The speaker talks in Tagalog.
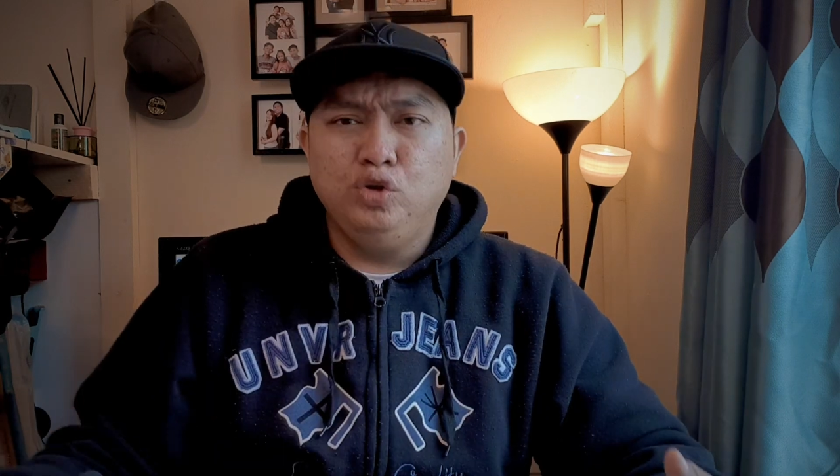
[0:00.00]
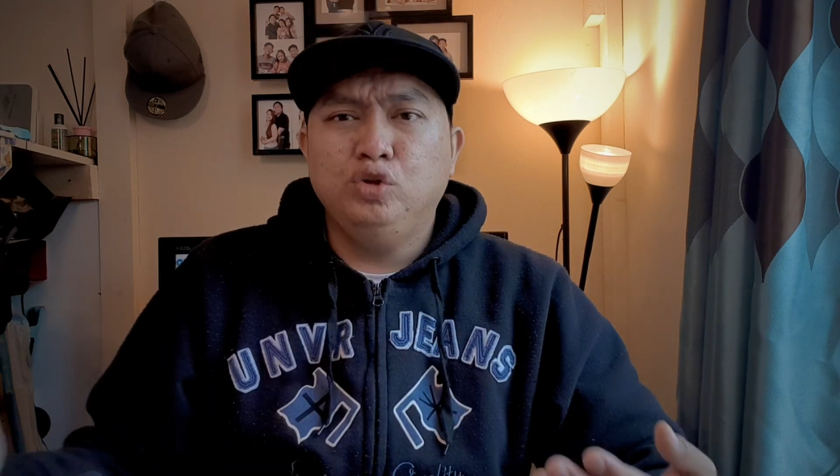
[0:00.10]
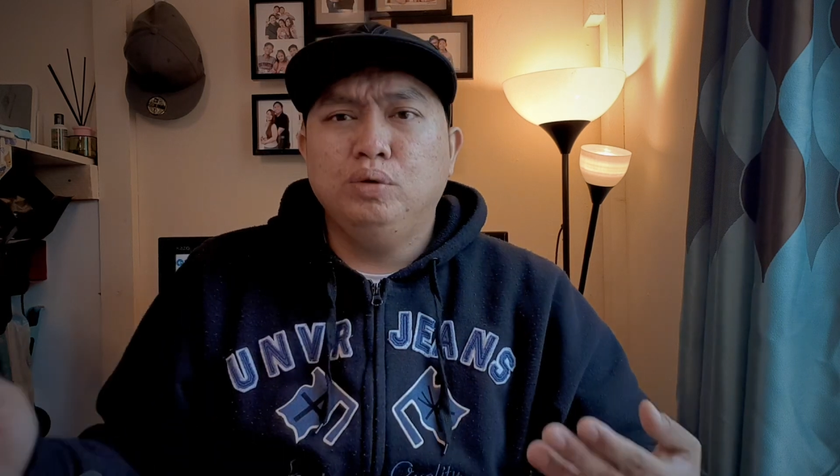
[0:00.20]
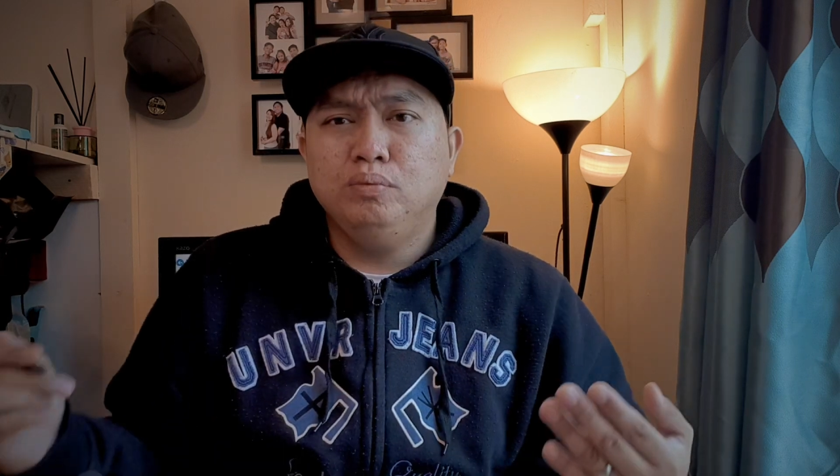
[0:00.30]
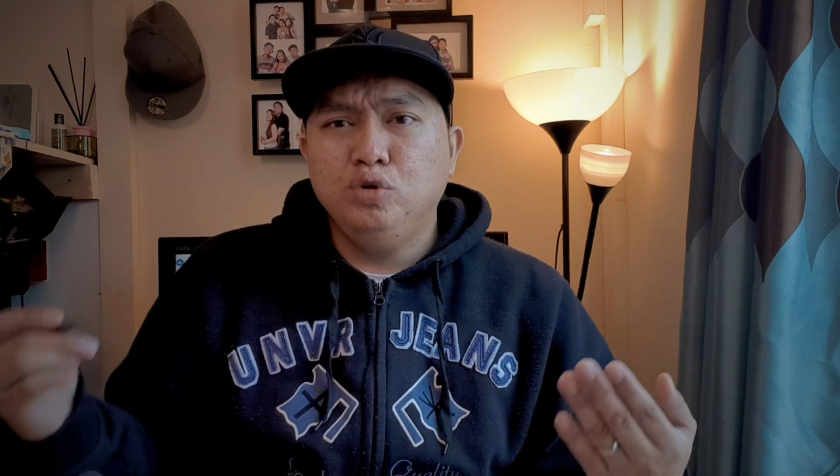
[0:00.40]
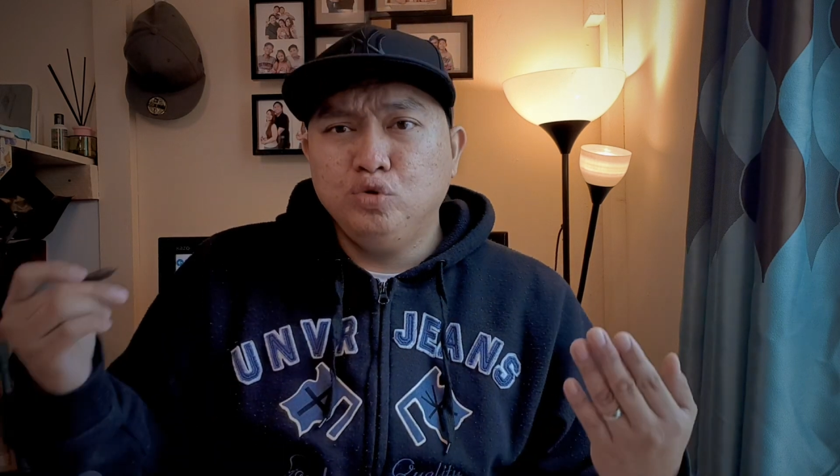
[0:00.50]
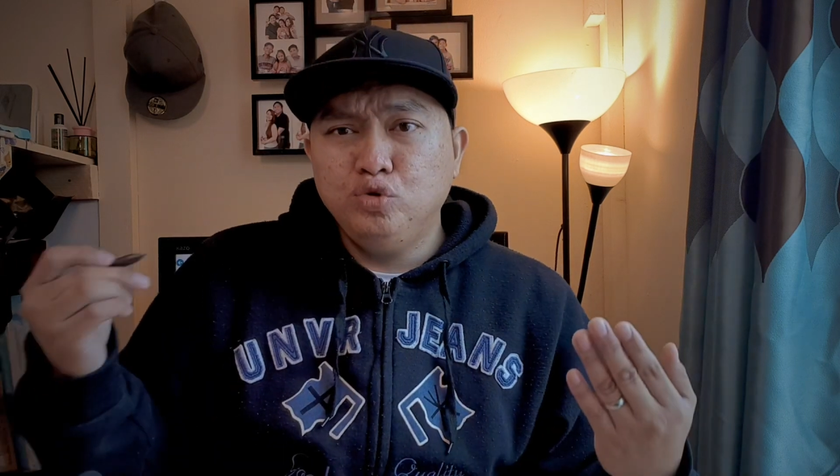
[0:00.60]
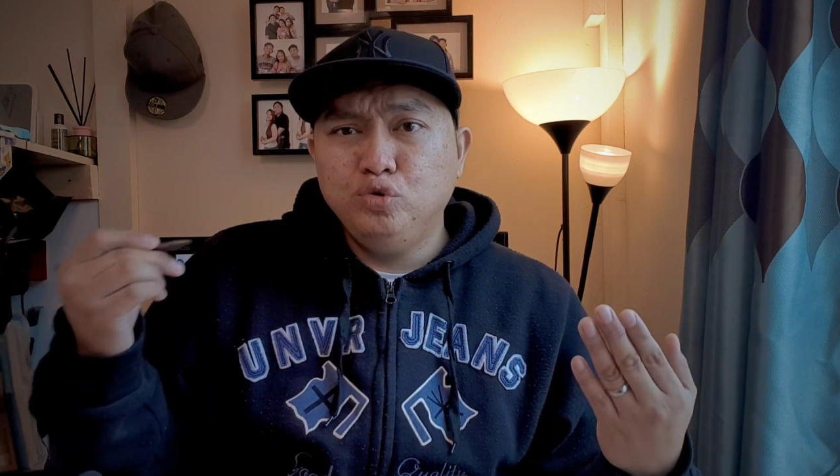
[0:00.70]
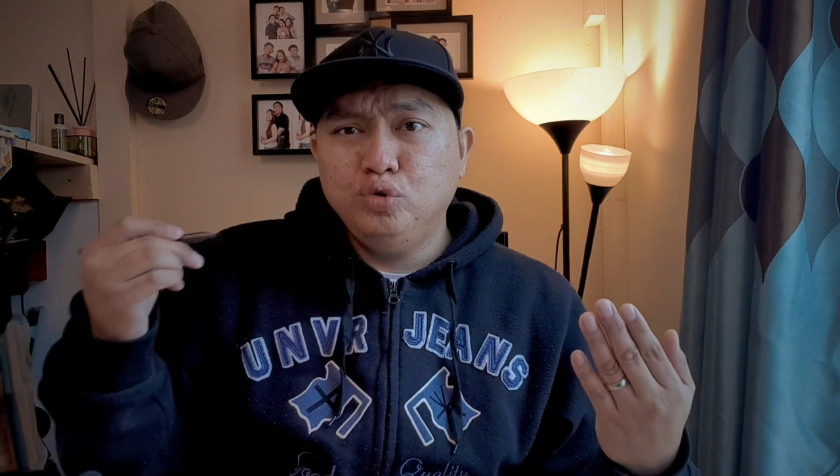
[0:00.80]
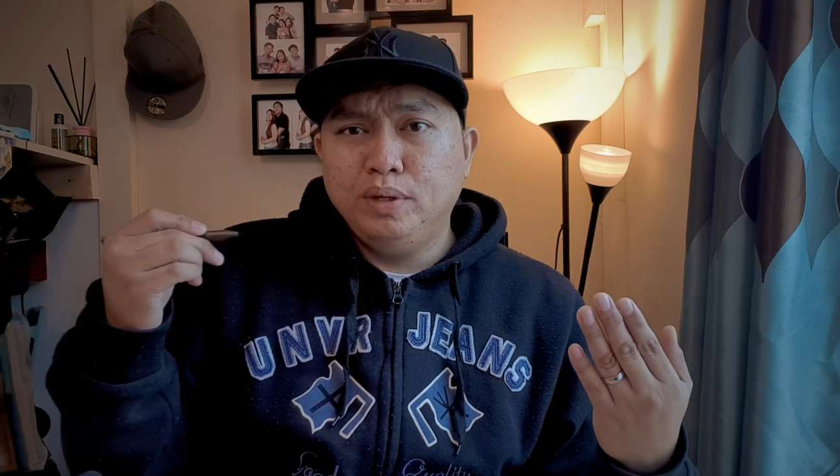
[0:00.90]
Yun, na, yun,
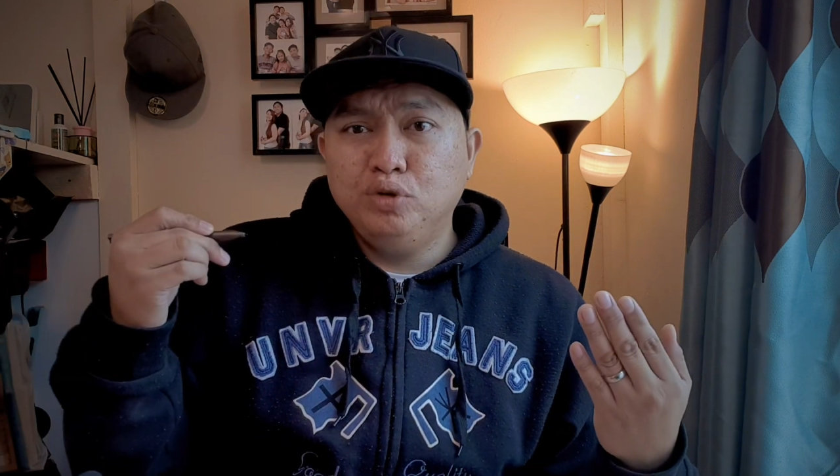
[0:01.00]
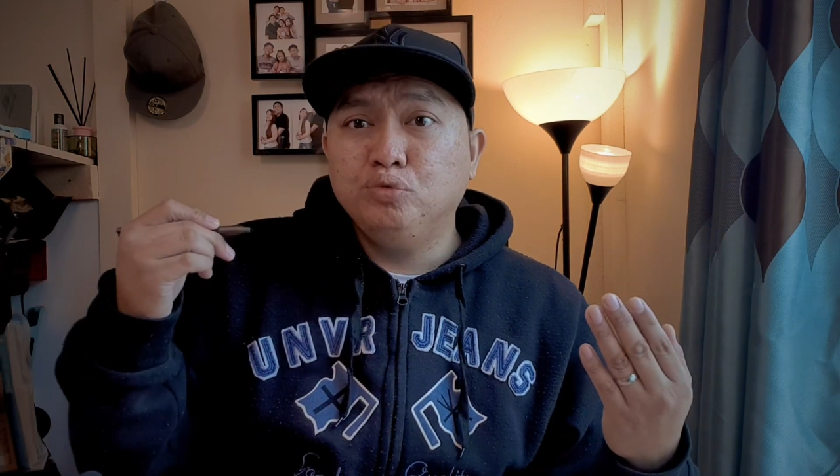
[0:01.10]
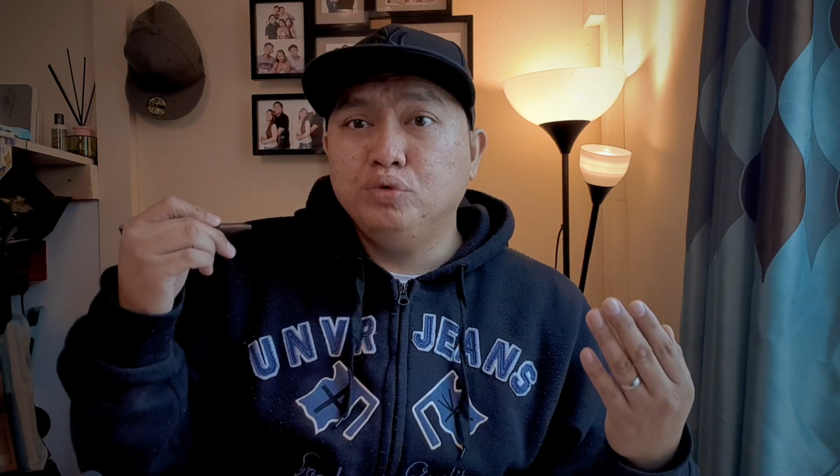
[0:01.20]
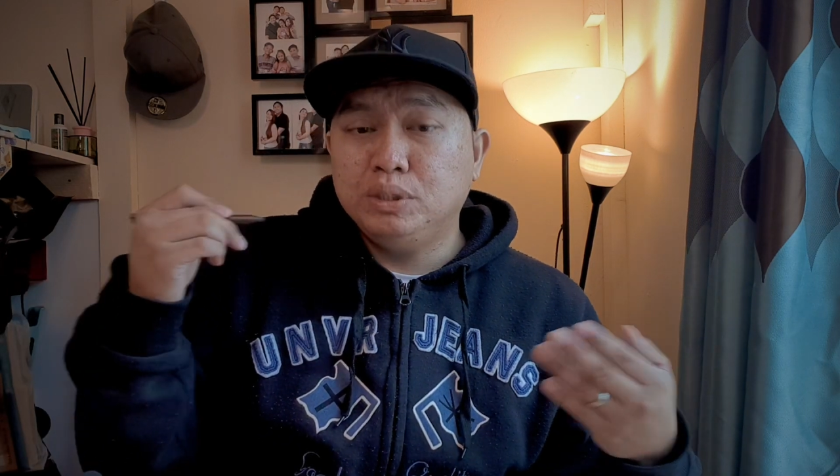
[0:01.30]
yun naman yung